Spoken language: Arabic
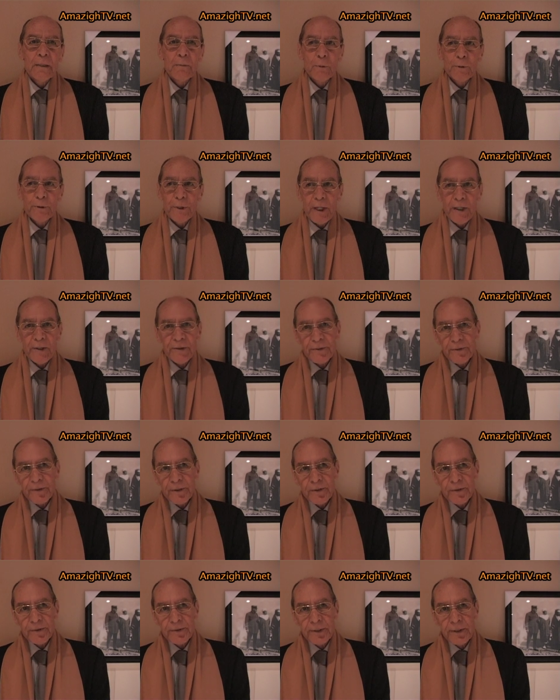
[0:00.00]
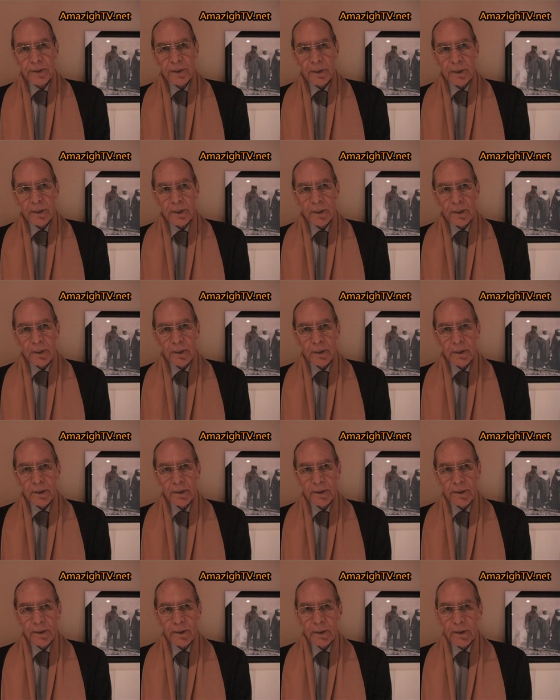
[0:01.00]
متخصص في
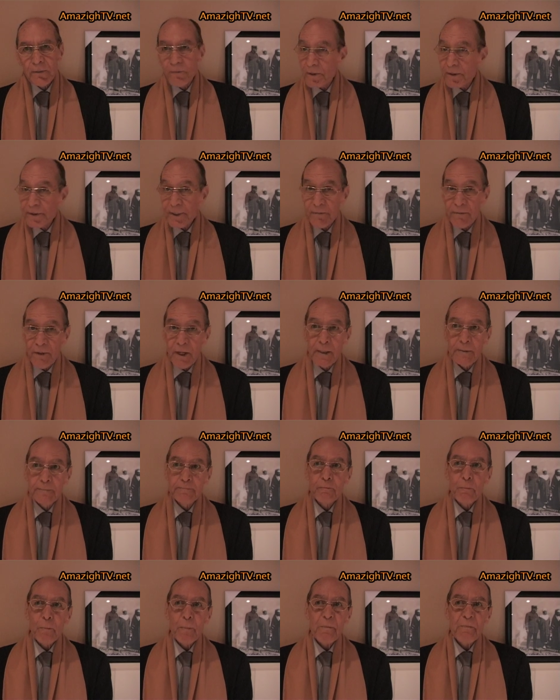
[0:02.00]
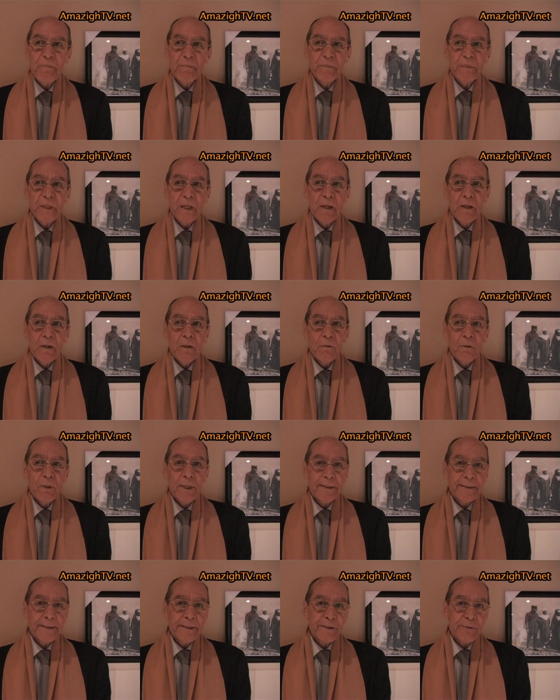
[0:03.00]
الفلسفة
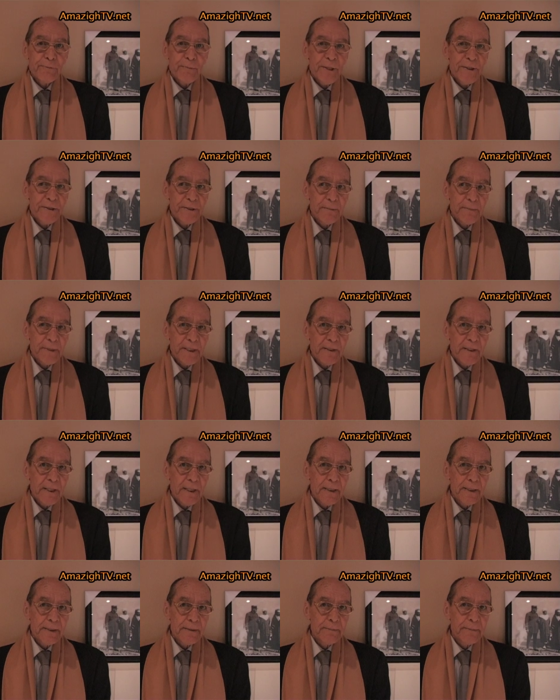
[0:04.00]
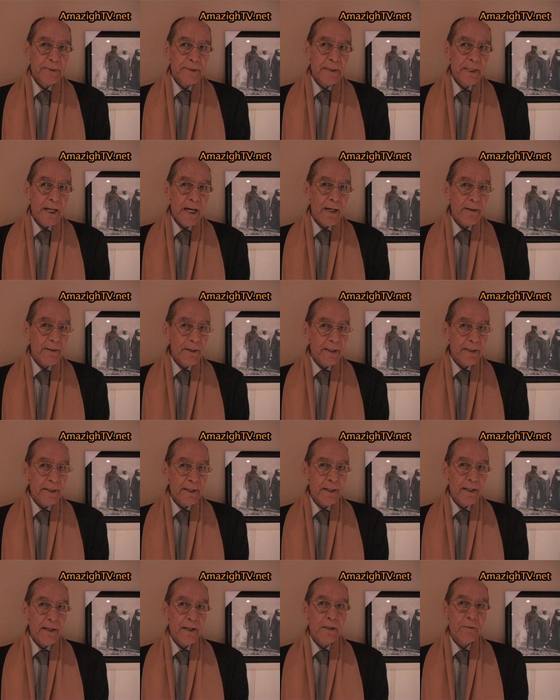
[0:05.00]
ولكن مهتم كذلك
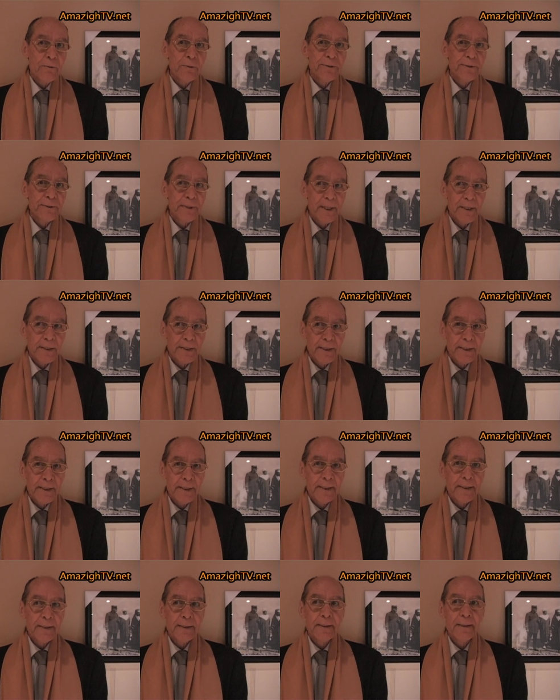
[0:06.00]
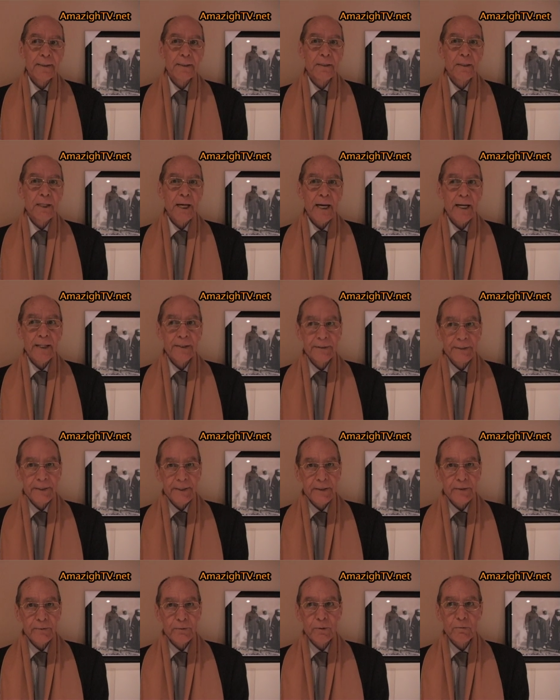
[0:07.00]
بالحضارة والتاريخ
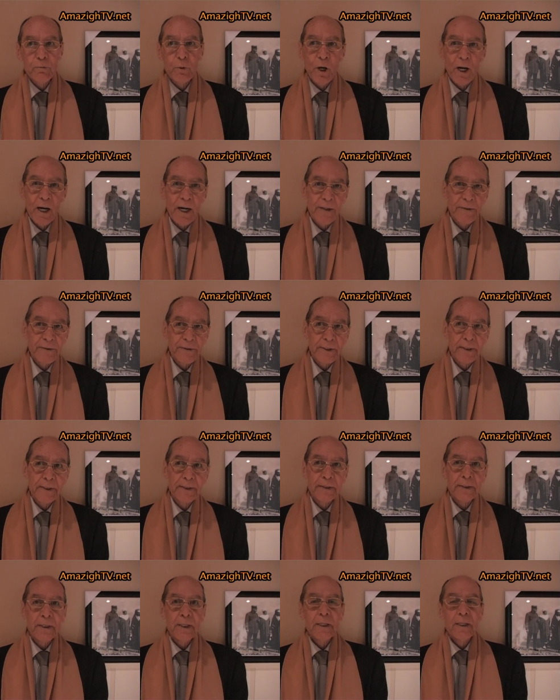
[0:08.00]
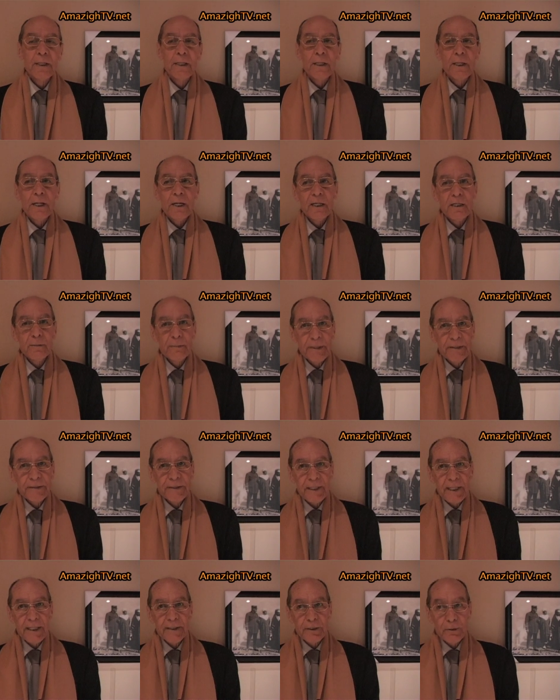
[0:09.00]
الحديث والمعاصر
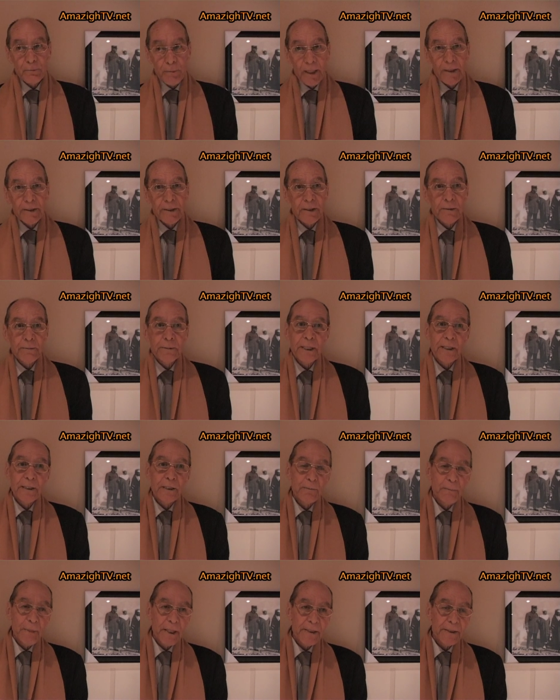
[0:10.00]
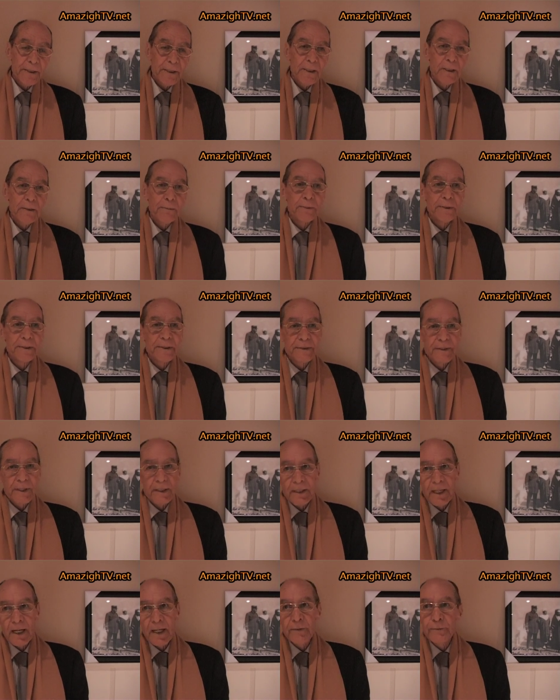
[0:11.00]
لمنطقة المغرب يعني المغرب
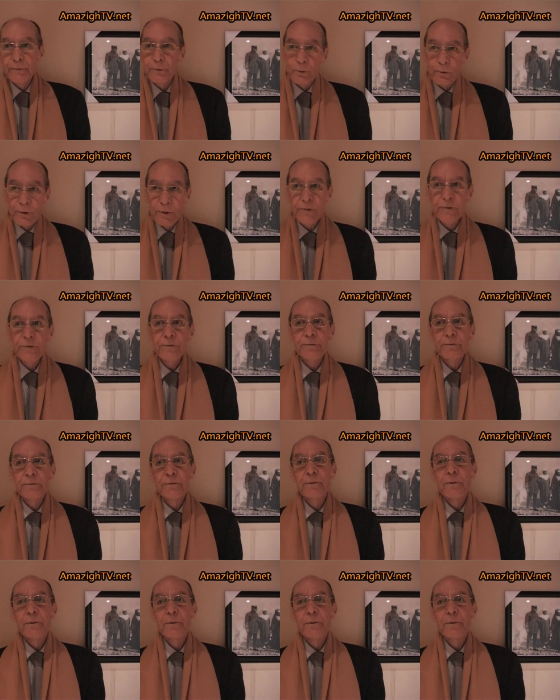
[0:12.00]
الجزائر تونس